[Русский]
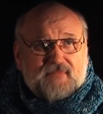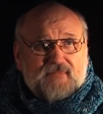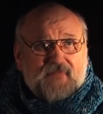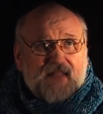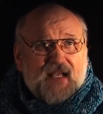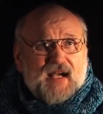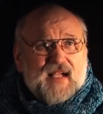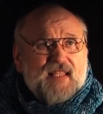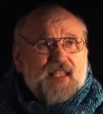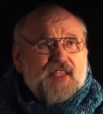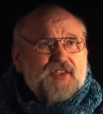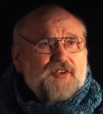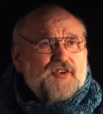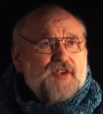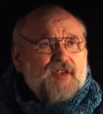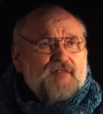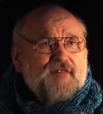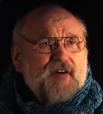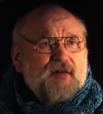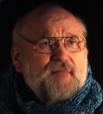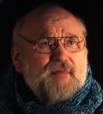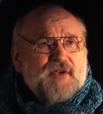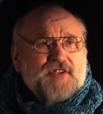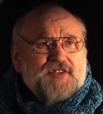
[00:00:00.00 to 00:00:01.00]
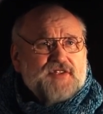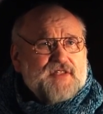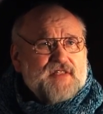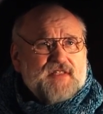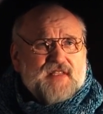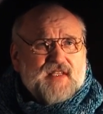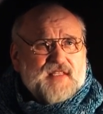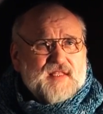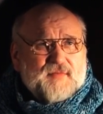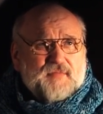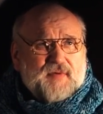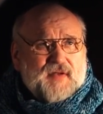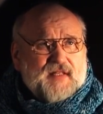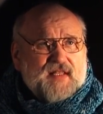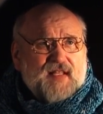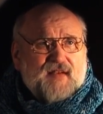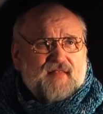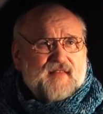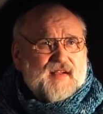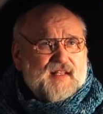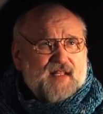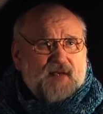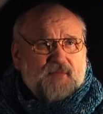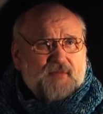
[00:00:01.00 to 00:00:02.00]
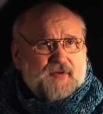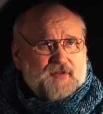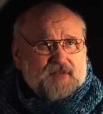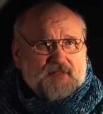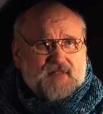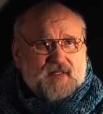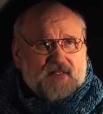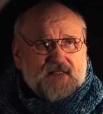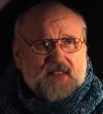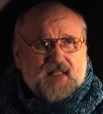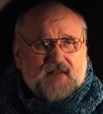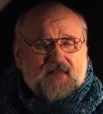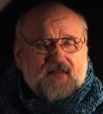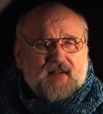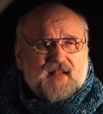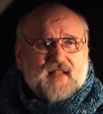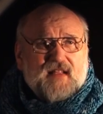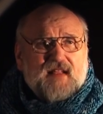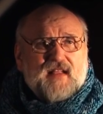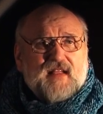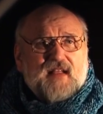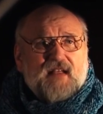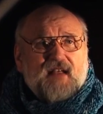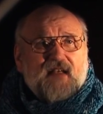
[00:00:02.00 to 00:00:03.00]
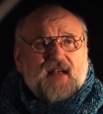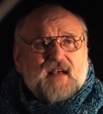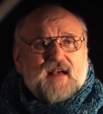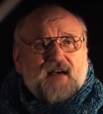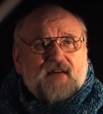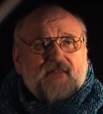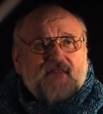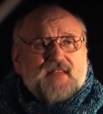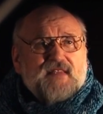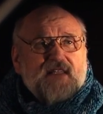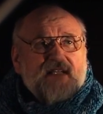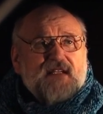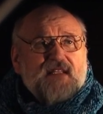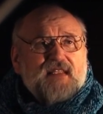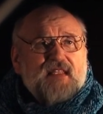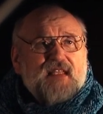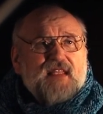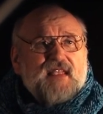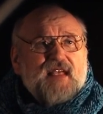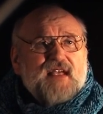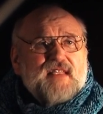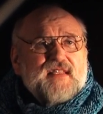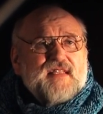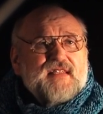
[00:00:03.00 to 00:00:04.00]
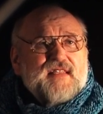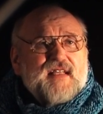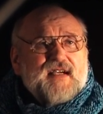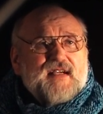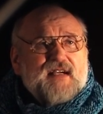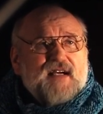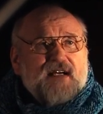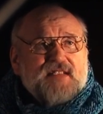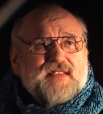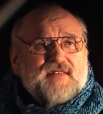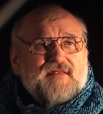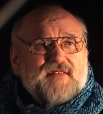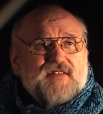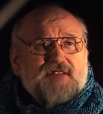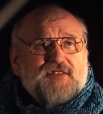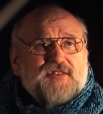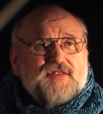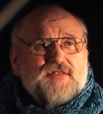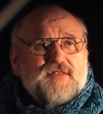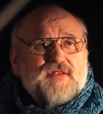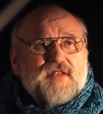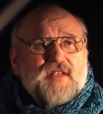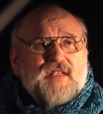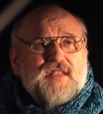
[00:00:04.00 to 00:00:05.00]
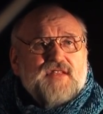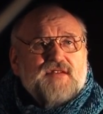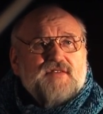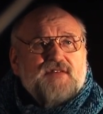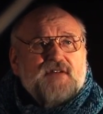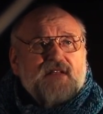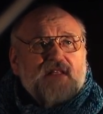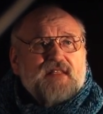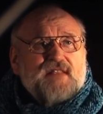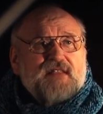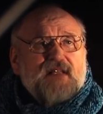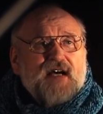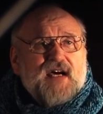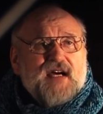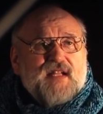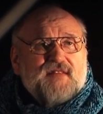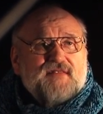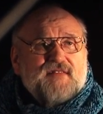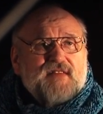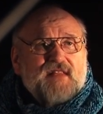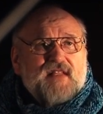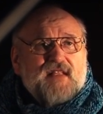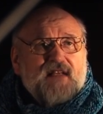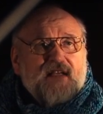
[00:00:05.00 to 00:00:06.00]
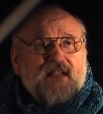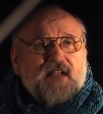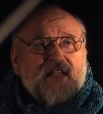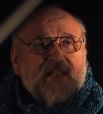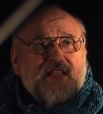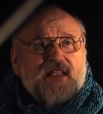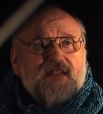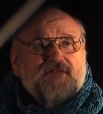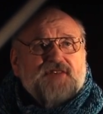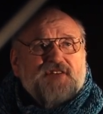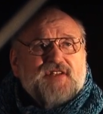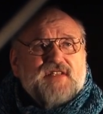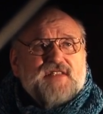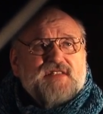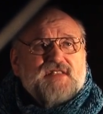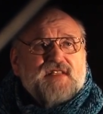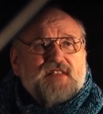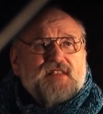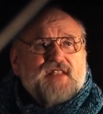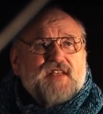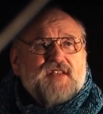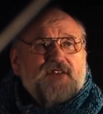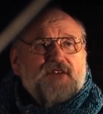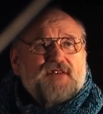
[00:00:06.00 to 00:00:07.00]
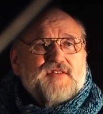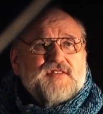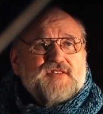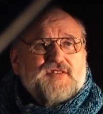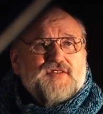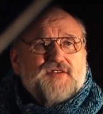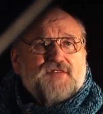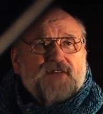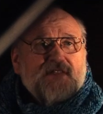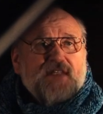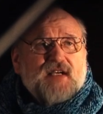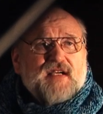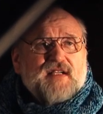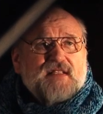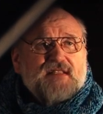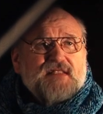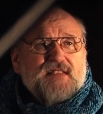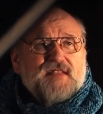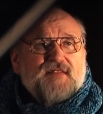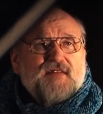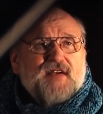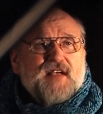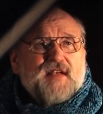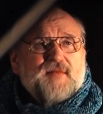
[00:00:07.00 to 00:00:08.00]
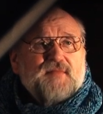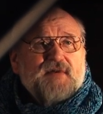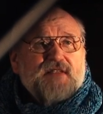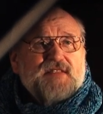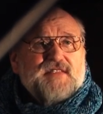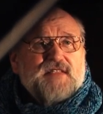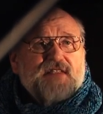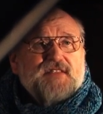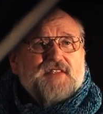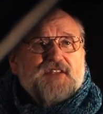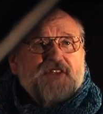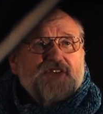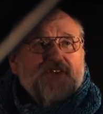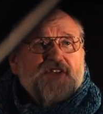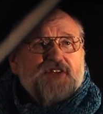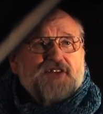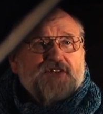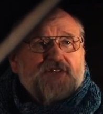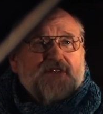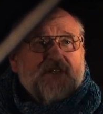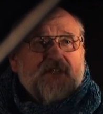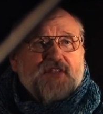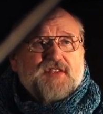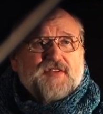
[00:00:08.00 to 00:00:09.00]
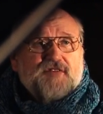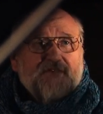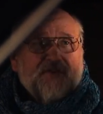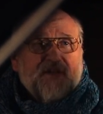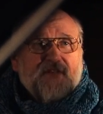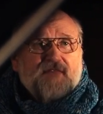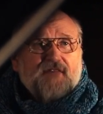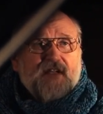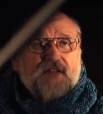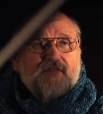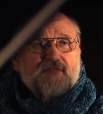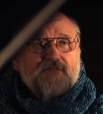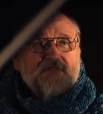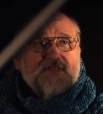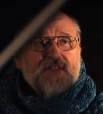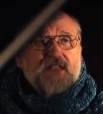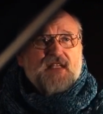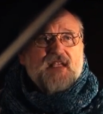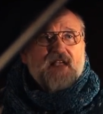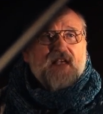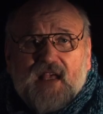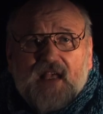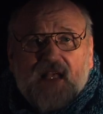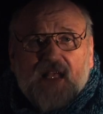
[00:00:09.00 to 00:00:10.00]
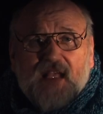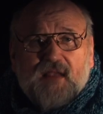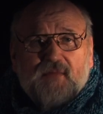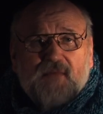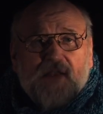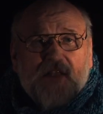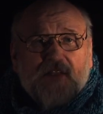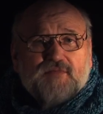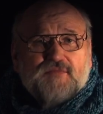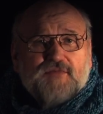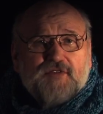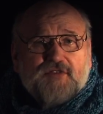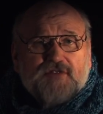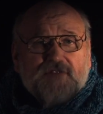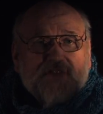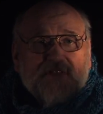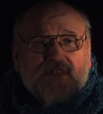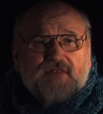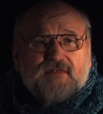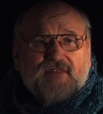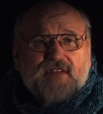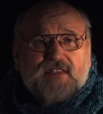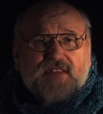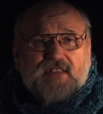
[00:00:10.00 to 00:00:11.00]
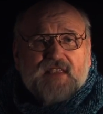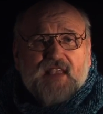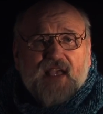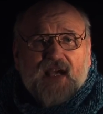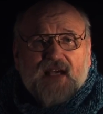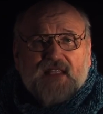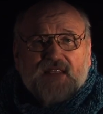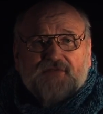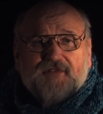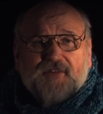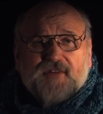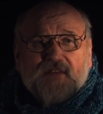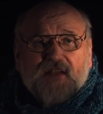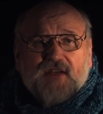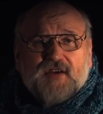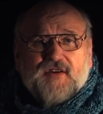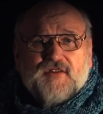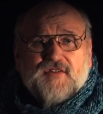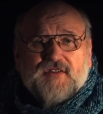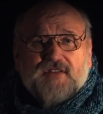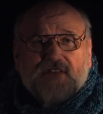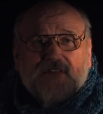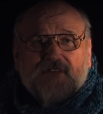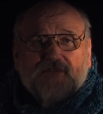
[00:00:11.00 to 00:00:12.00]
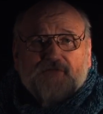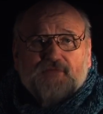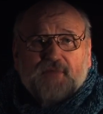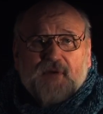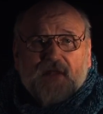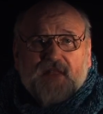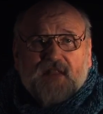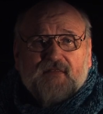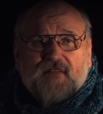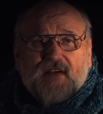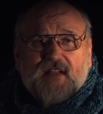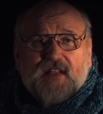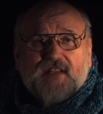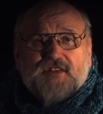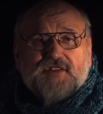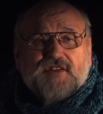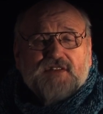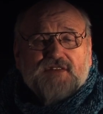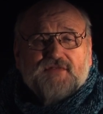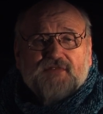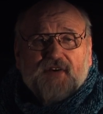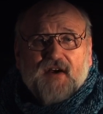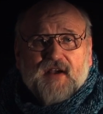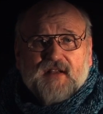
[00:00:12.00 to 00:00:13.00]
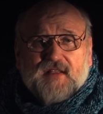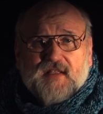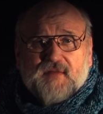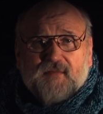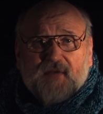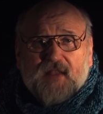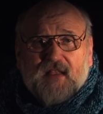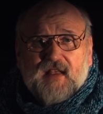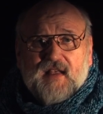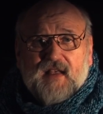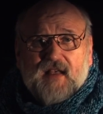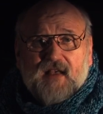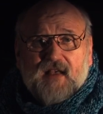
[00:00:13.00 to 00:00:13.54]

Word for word: Они ее и в обычный день не продавали, а просто раздавали. В этой книге они доказывали, что и теория Дарвина, и родившаяся на ее основе так называемая синтетическая теория эволюции, имеет множество изъянов и находится в противоречии с фактами.